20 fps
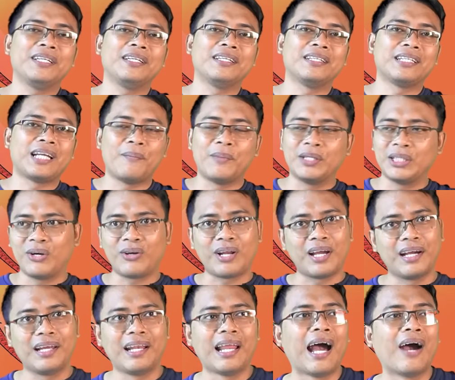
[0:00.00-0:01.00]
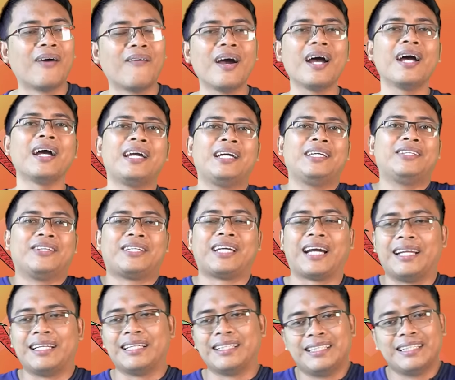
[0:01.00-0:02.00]
tapi namanya orang ngelawak gitu
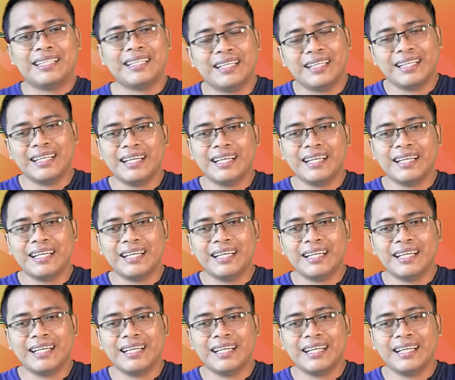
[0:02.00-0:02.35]
kan.